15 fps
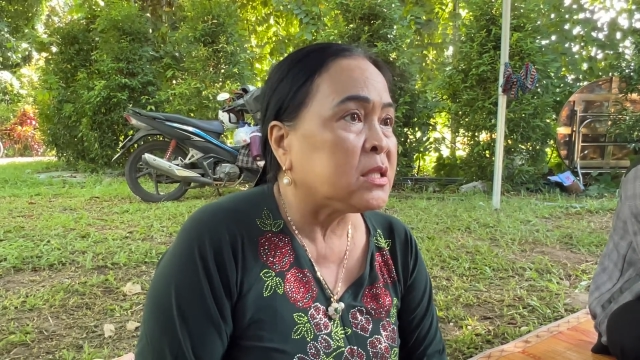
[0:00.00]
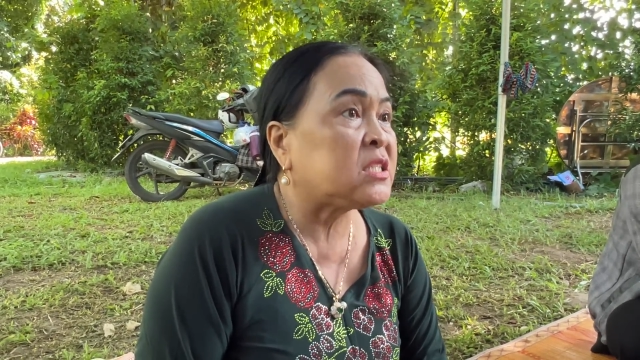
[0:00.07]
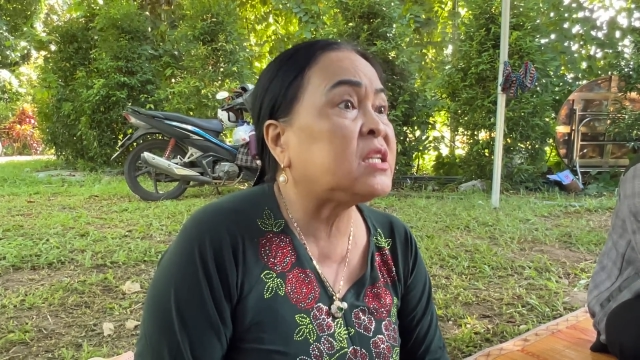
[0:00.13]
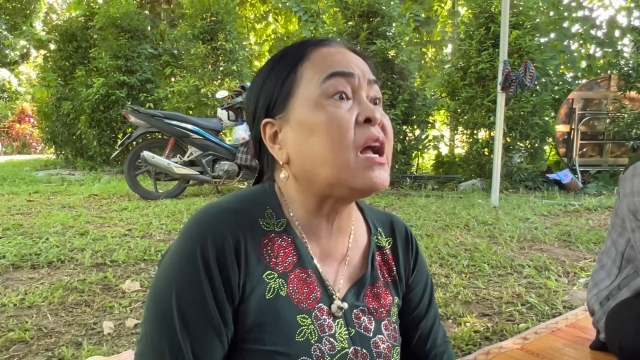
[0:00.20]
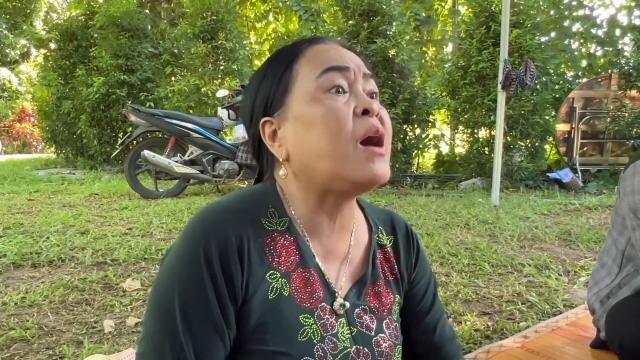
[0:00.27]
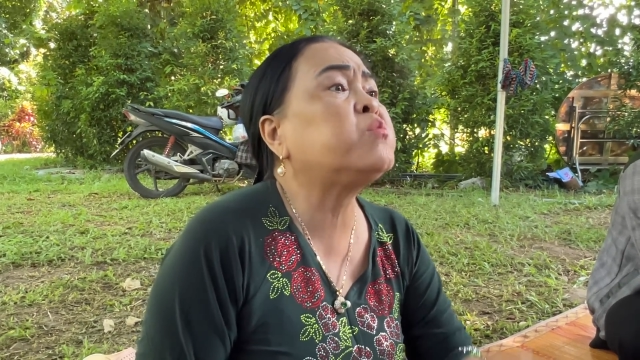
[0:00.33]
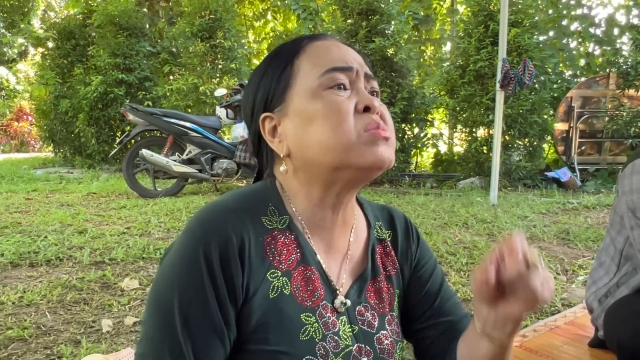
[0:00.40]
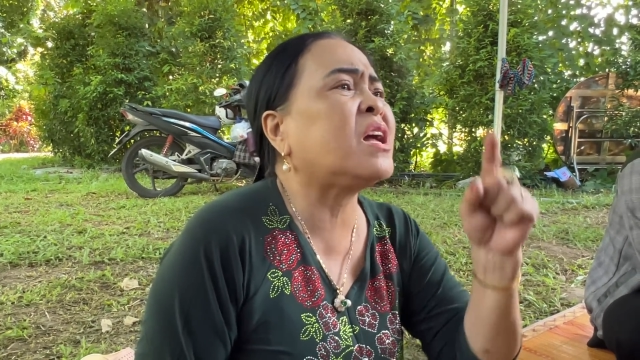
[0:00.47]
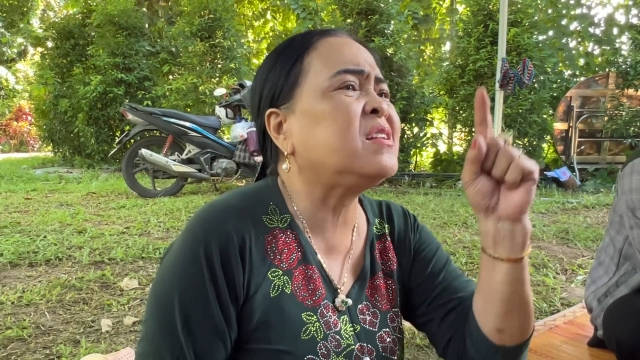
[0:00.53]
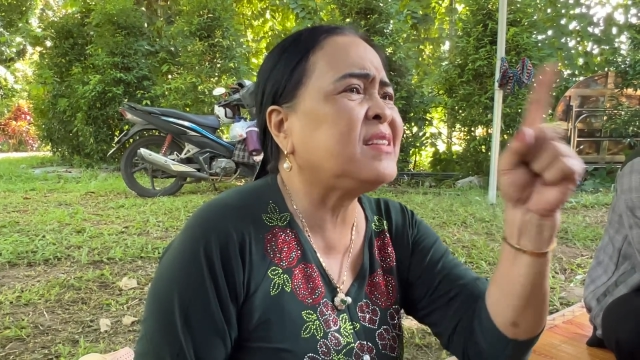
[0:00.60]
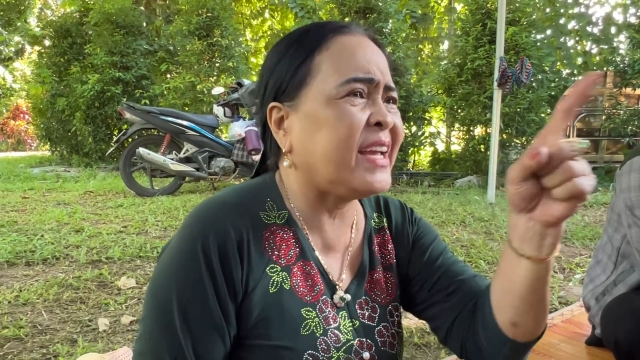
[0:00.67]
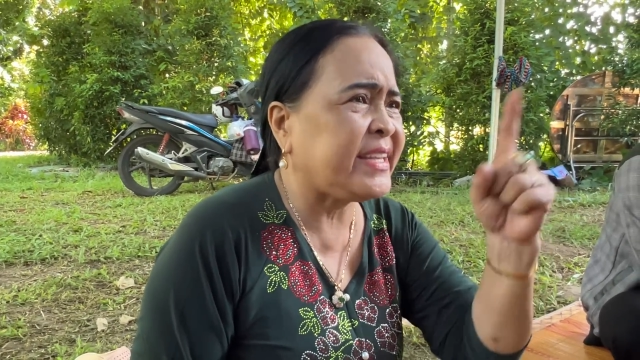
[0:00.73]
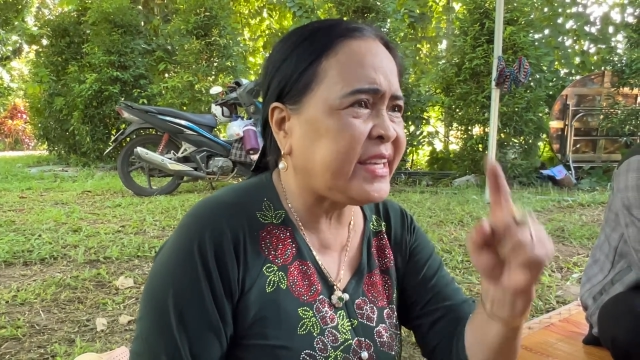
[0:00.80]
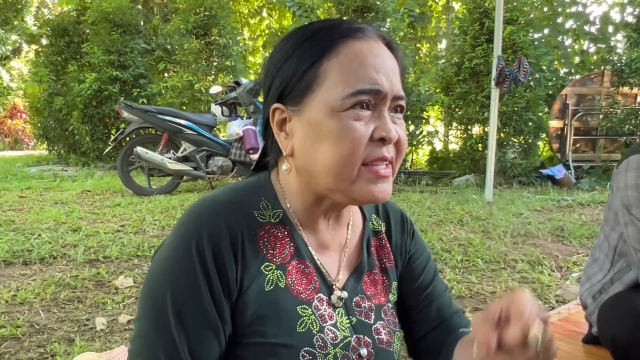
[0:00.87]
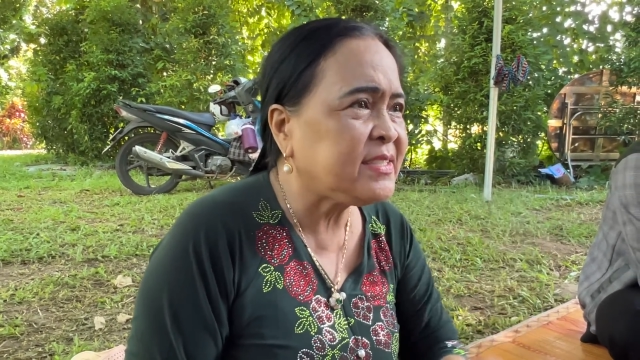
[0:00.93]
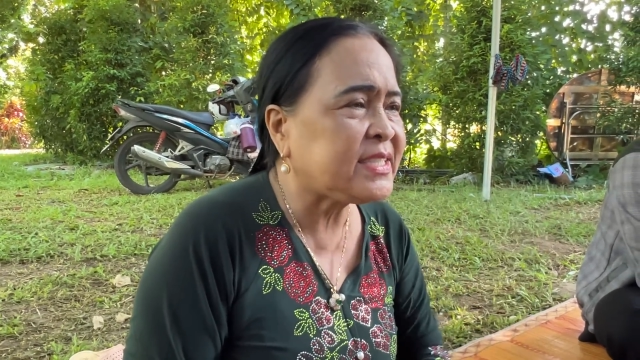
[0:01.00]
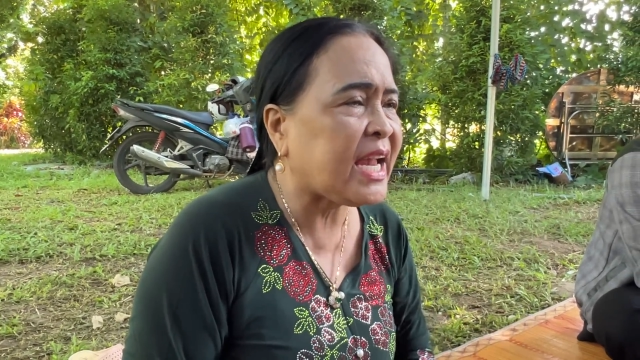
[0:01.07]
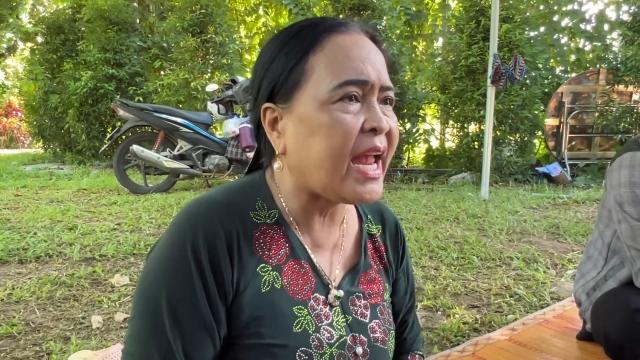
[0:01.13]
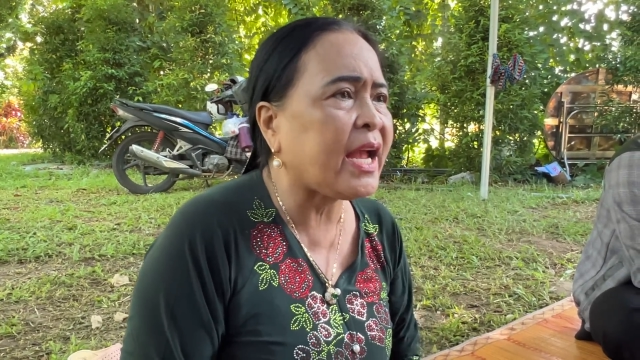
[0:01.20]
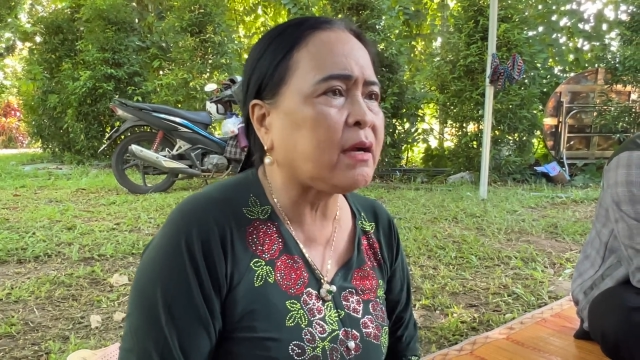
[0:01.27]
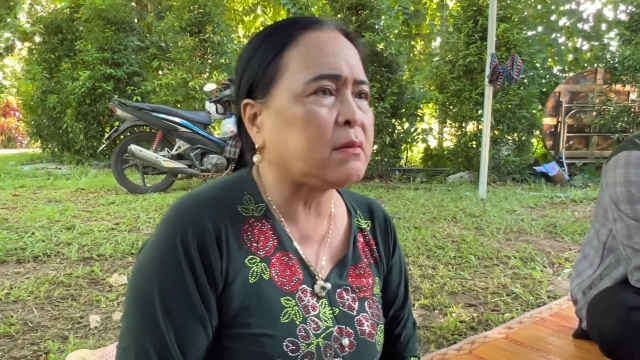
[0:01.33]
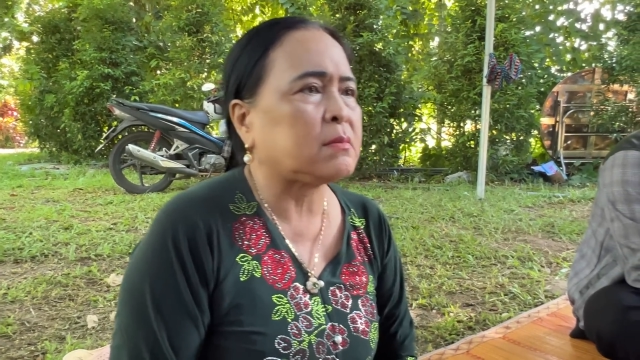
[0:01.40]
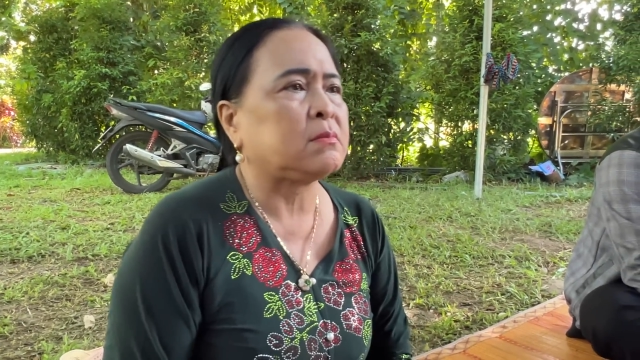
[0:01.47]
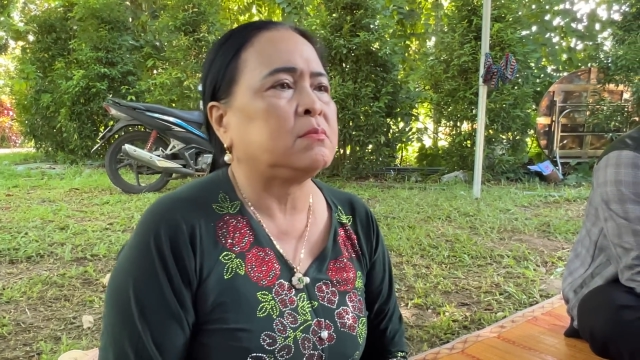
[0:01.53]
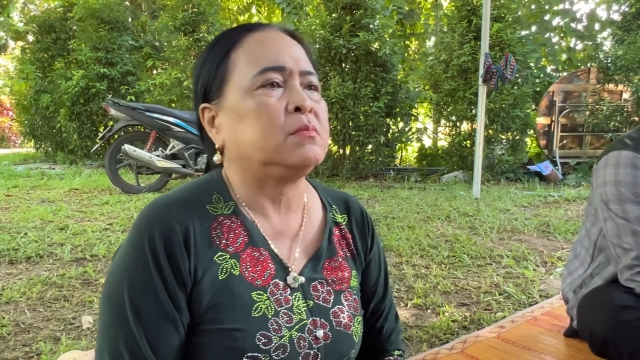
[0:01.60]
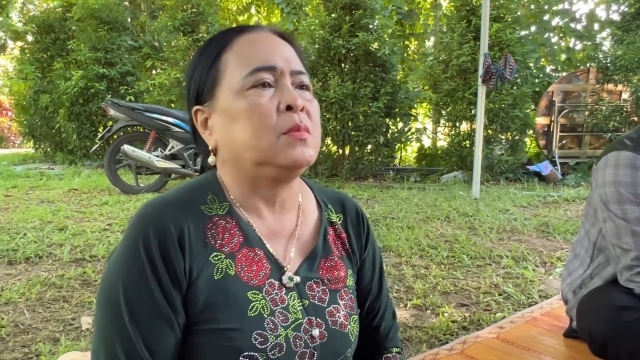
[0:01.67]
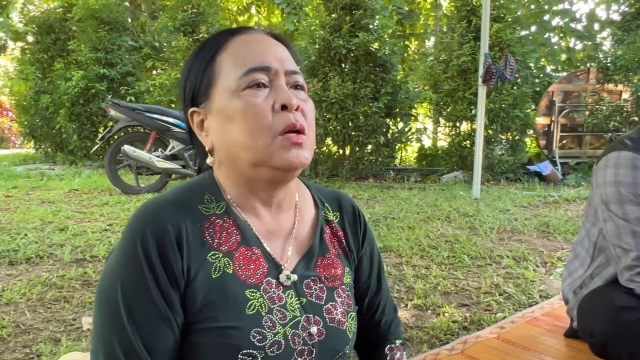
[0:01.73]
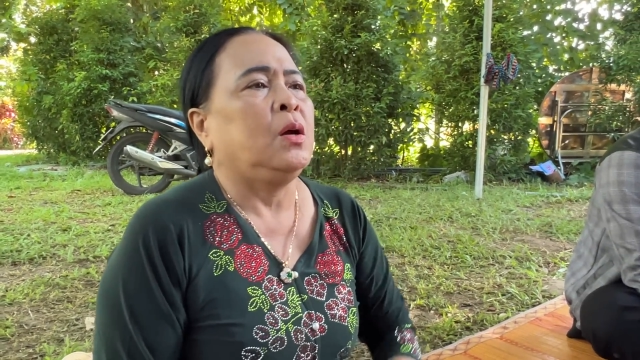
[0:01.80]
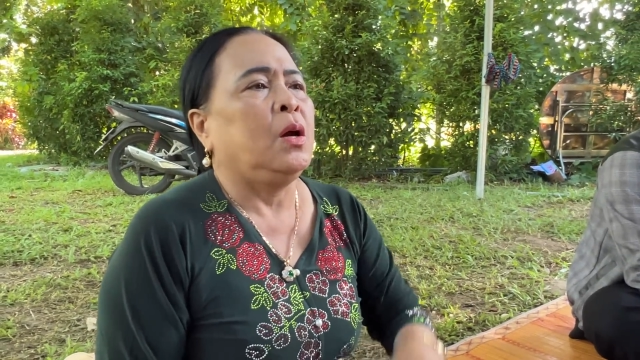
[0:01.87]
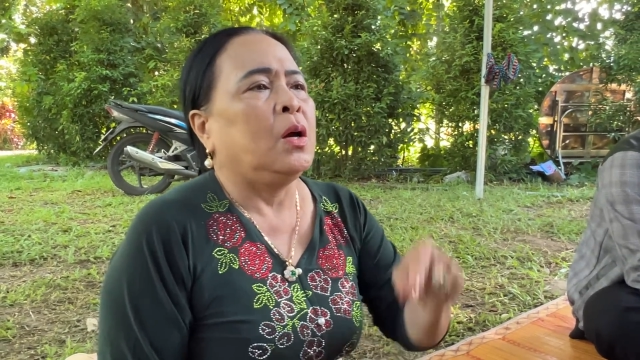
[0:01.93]
thông tin này chính xác
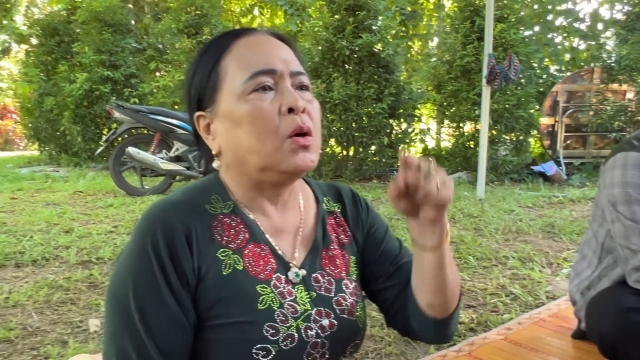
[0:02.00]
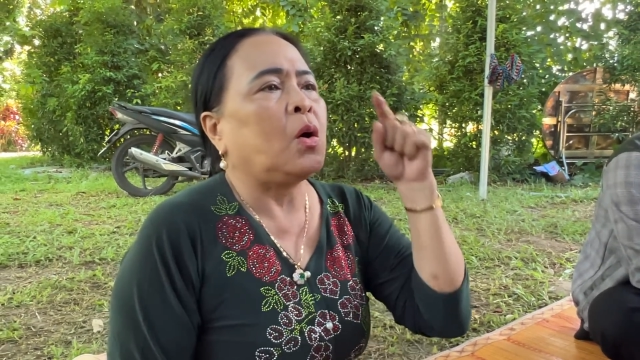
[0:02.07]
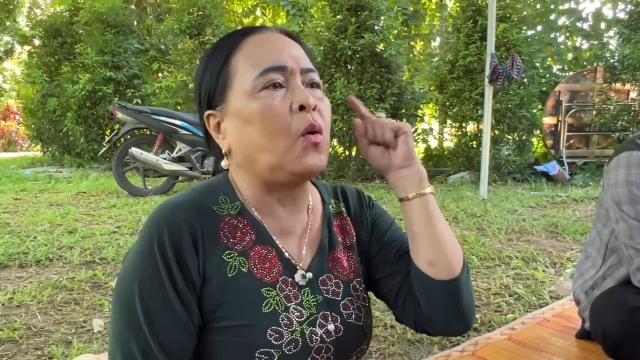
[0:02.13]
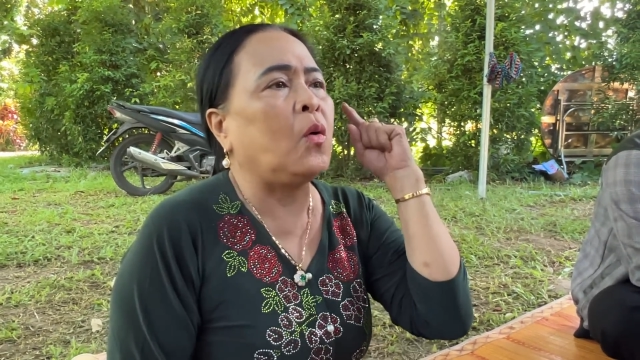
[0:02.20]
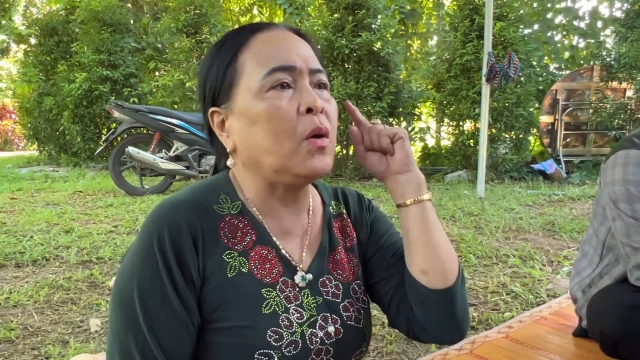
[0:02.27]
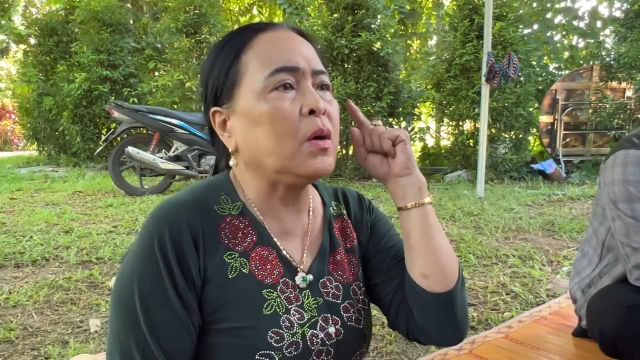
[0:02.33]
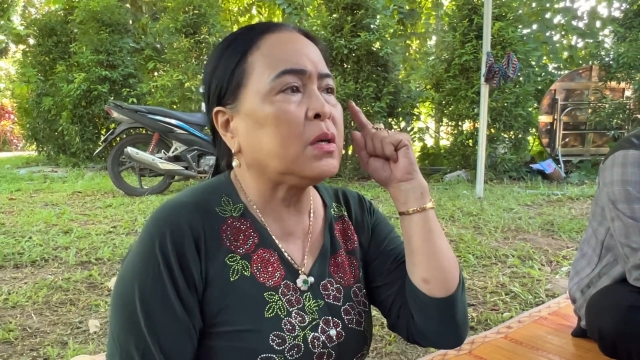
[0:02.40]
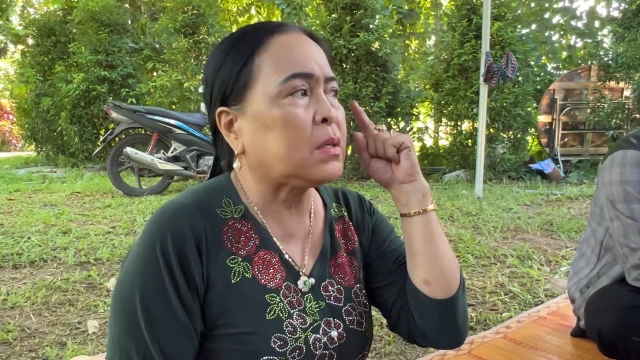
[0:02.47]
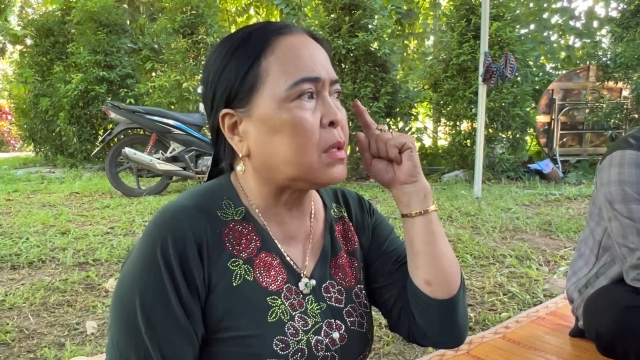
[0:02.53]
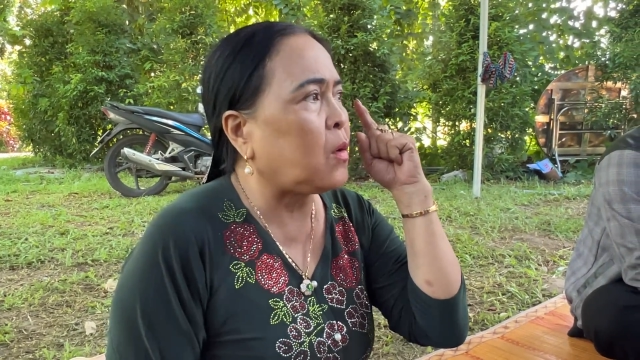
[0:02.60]
của